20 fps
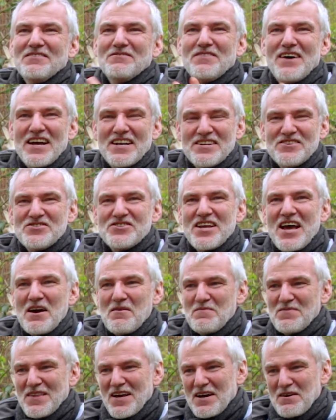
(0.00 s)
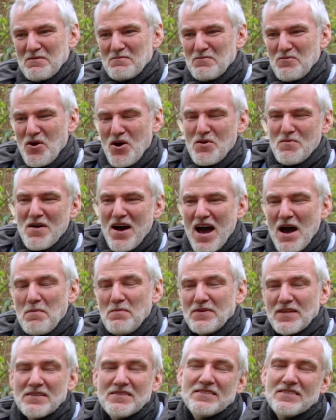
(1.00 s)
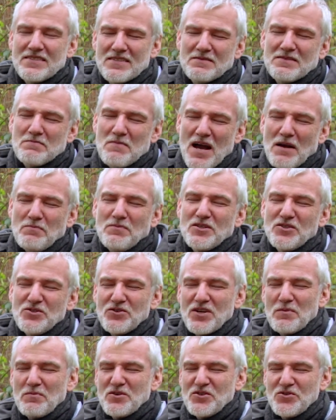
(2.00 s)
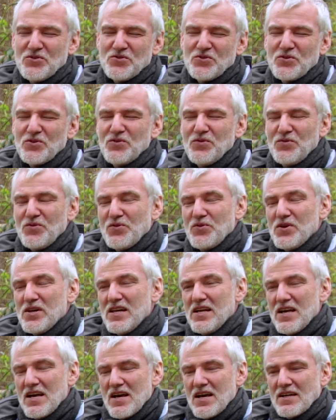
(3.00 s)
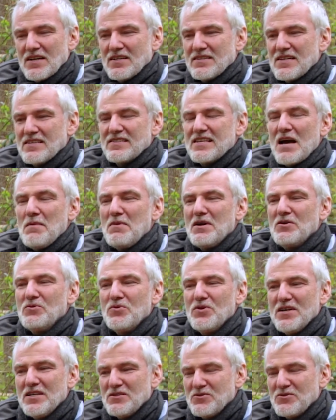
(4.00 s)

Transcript: wann sterben da Bäume ab, dann, dann, merkt man, kriegt man schon so ein Gefühl, dass das kann man nur